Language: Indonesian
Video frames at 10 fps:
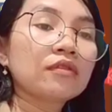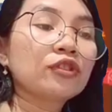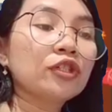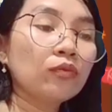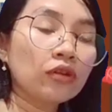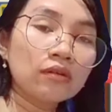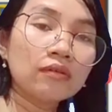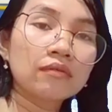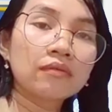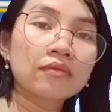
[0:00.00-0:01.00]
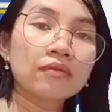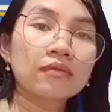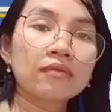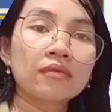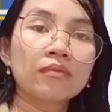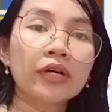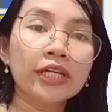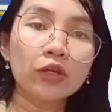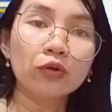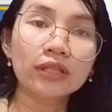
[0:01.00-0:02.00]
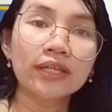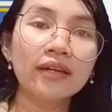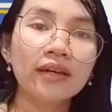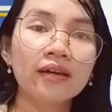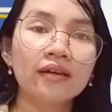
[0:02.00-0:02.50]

Simon mengikuti